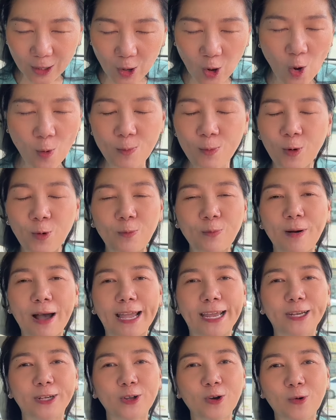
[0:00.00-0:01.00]
ก้มลงไป
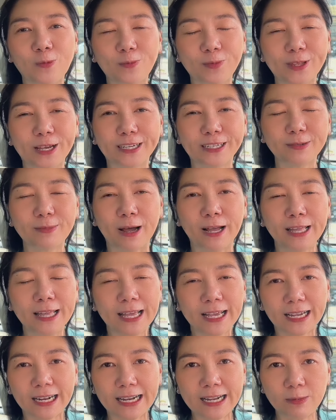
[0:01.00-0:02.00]
ดมเนี่ยคือแบบ
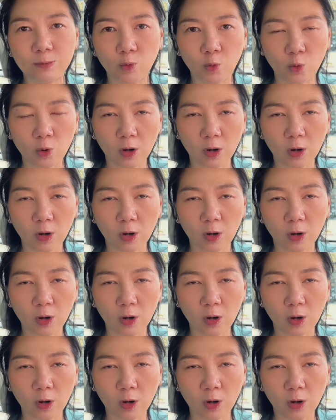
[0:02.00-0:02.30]
กลิ่นหมู